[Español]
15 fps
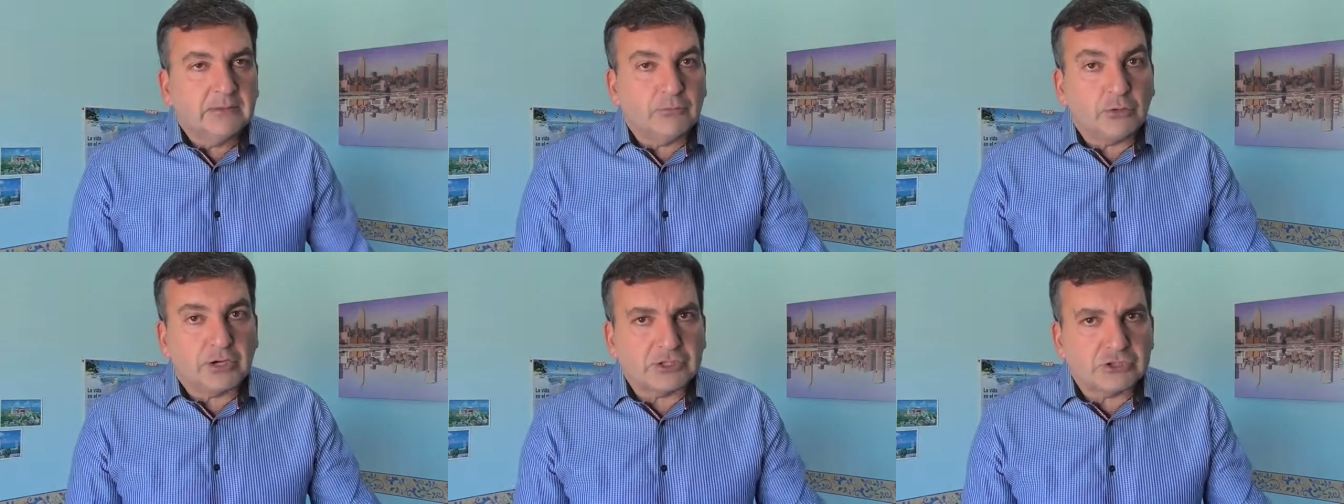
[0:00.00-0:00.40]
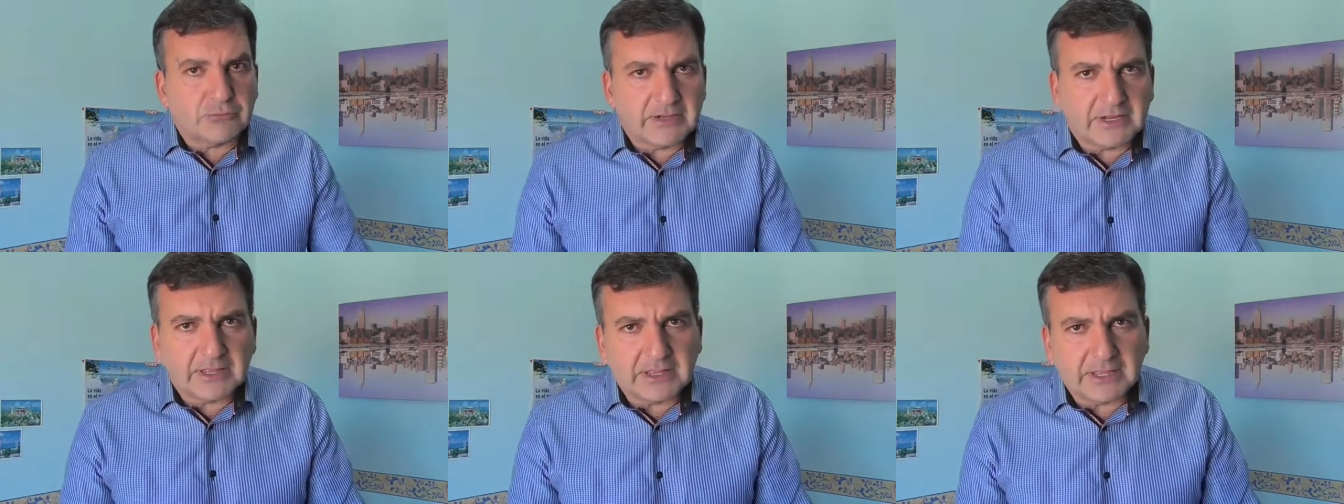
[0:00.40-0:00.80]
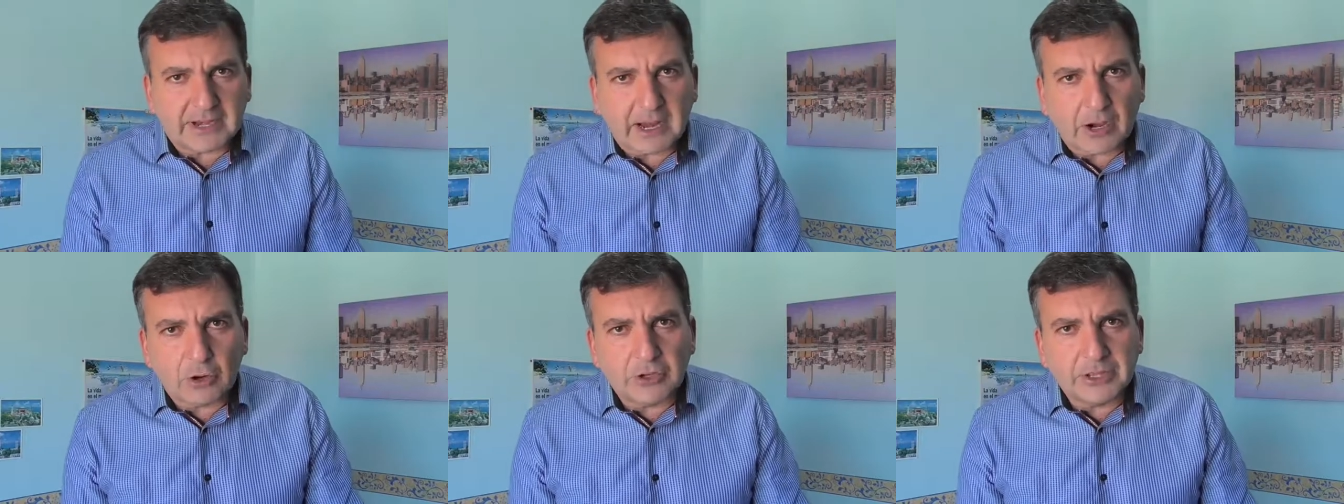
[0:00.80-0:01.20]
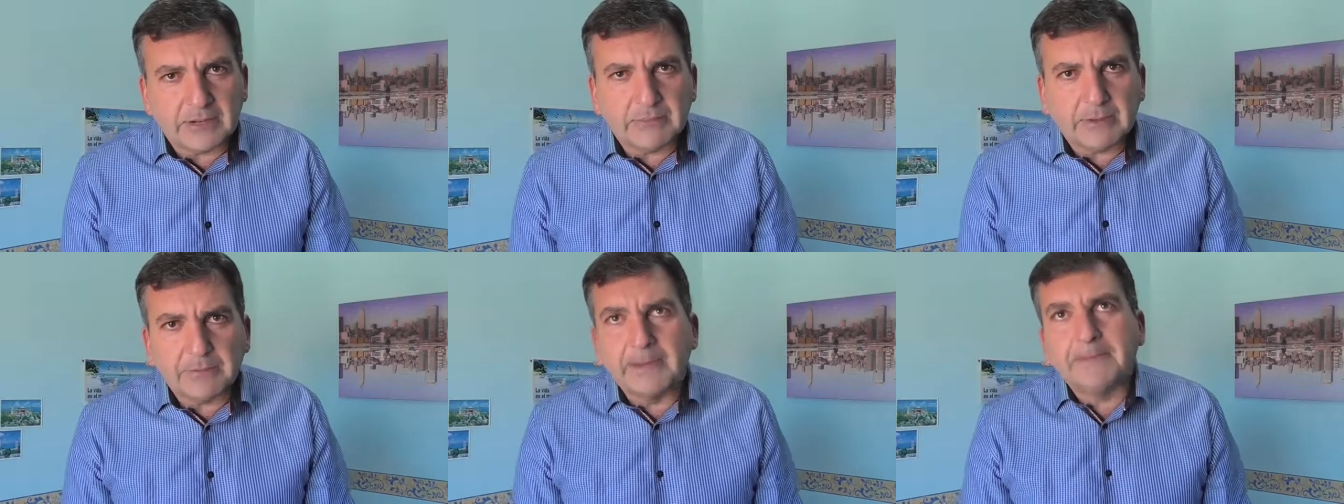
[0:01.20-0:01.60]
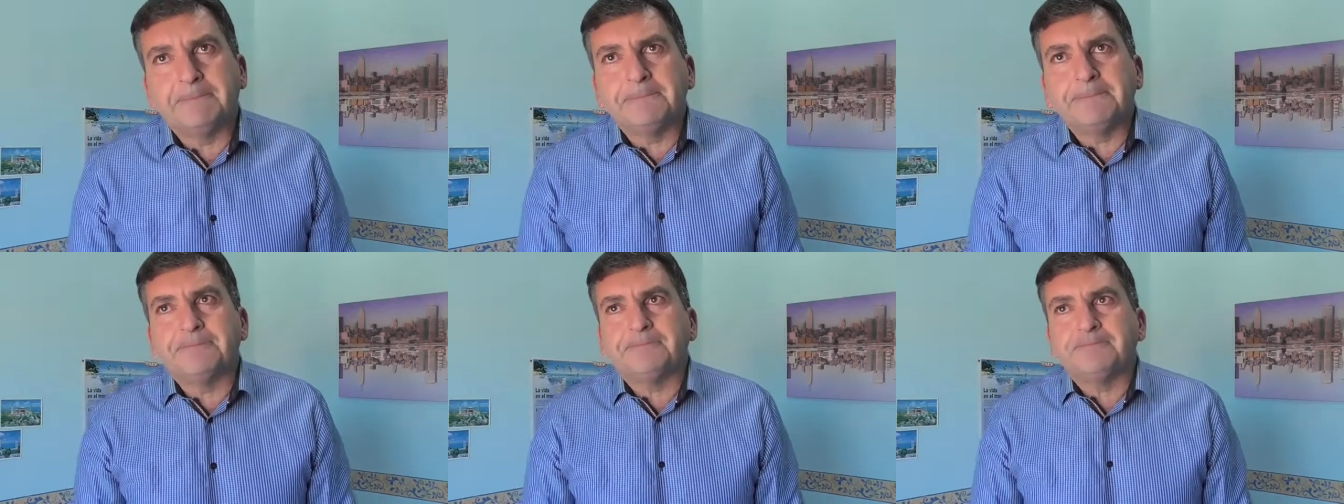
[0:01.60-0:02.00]
porque esto viene de Rajoy, del
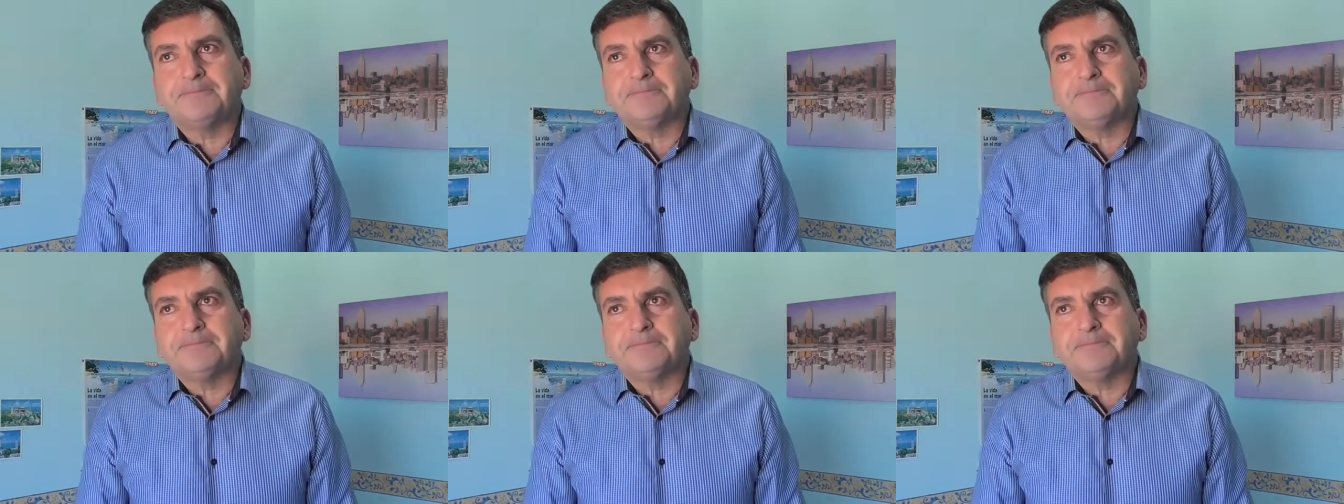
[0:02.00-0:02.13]
PP,